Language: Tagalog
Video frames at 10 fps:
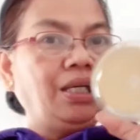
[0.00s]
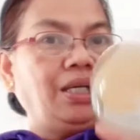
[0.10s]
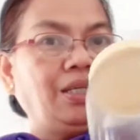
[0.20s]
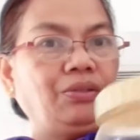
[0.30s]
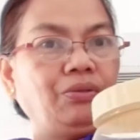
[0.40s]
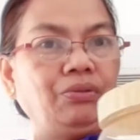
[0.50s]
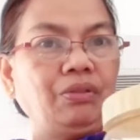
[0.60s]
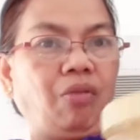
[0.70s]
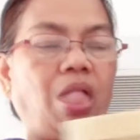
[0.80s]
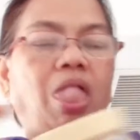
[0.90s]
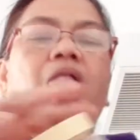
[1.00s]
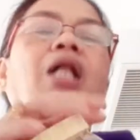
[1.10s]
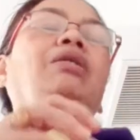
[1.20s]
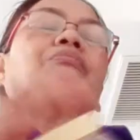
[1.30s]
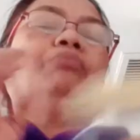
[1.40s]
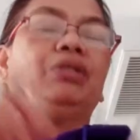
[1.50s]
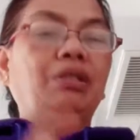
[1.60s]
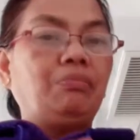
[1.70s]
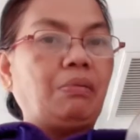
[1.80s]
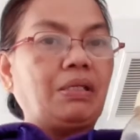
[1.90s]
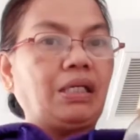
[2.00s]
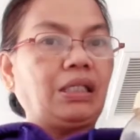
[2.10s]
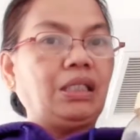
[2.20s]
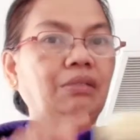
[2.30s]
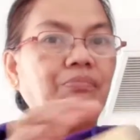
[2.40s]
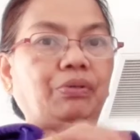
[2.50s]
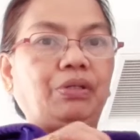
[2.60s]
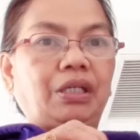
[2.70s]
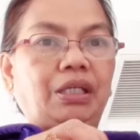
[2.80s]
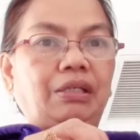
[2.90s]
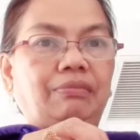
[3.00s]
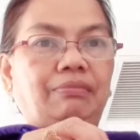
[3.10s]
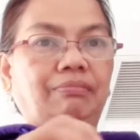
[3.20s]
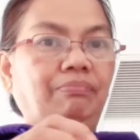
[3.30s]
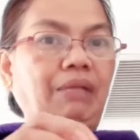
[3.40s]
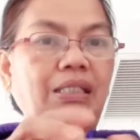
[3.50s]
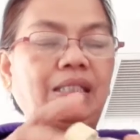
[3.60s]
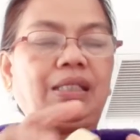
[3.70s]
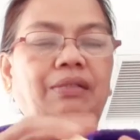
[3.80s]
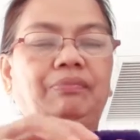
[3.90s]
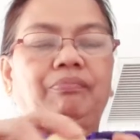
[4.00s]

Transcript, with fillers: Ito, pwede pwedeng babasagin, pwede rin plastic.